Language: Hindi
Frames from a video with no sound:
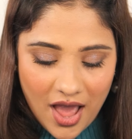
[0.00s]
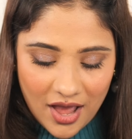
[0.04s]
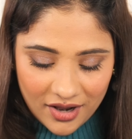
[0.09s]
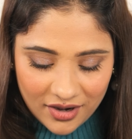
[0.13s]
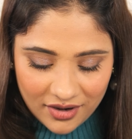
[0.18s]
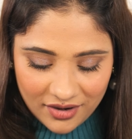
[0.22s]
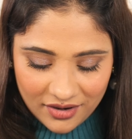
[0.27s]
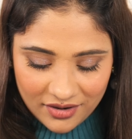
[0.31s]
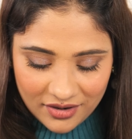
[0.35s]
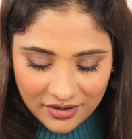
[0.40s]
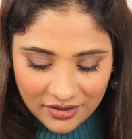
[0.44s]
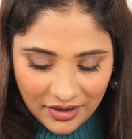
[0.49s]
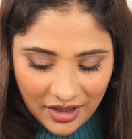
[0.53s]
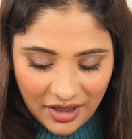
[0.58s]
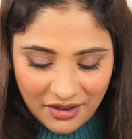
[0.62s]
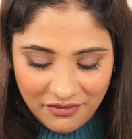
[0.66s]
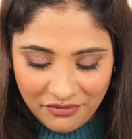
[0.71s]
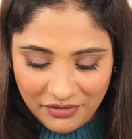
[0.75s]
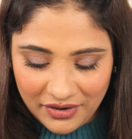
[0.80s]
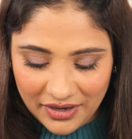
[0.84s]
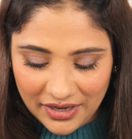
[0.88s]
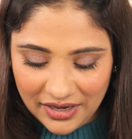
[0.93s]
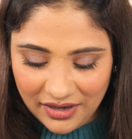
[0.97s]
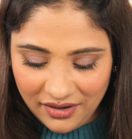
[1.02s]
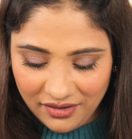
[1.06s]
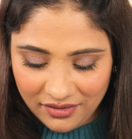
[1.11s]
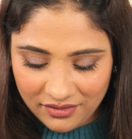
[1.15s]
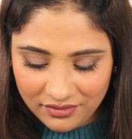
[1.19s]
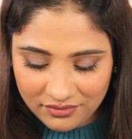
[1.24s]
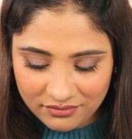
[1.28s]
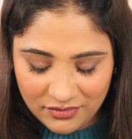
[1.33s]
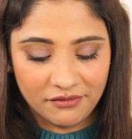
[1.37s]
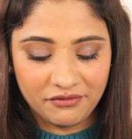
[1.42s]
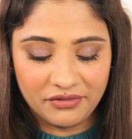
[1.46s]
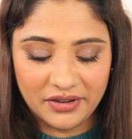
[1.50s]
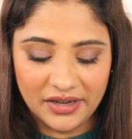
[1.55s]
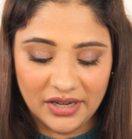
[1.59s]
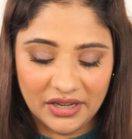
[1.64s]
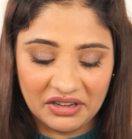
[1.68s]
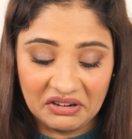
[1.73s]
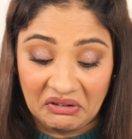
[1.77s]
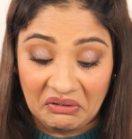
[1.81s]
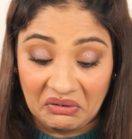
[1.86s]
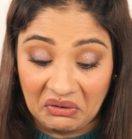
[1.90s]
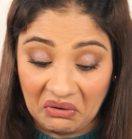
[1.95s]
एंड आई फील आई एम
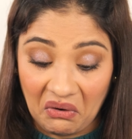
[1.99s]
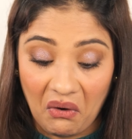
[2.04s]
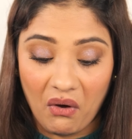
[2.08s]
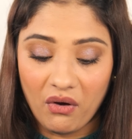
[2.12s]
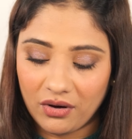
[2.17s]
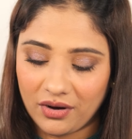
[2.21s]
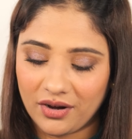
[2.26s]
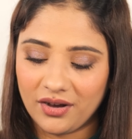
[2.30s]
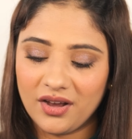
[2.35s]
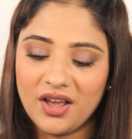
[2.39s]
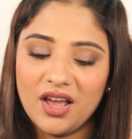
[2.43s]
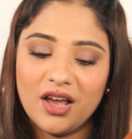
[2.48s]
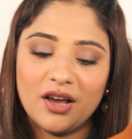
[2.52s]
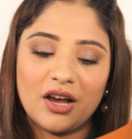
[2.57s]
फीलिंग रॉन्ग